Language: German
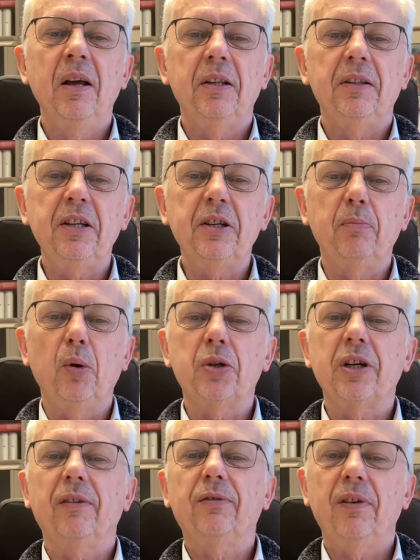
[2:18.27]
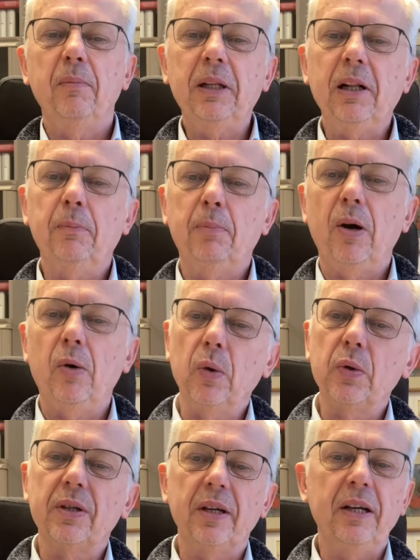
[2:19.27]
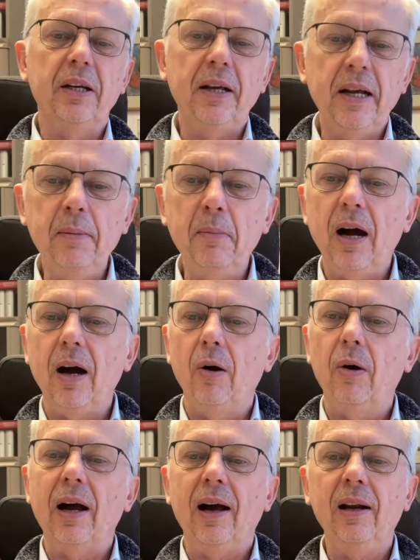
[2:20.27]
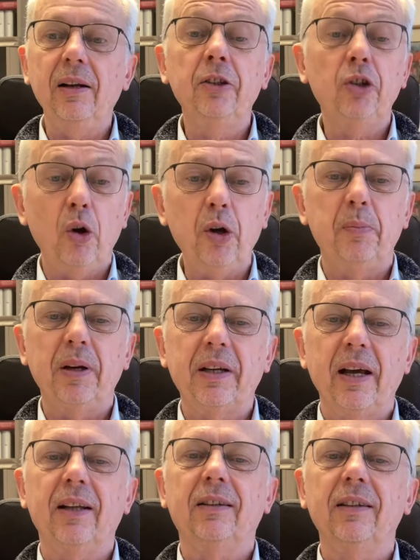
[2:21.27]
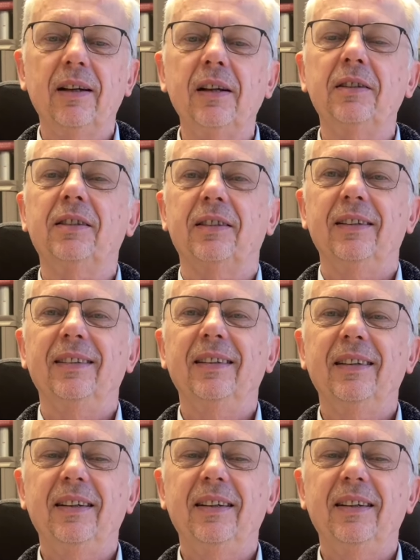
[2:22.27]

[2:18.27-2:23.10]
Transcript: Diese Botschaft vermittelt Paulus immer auch allen neubekehrten Christen,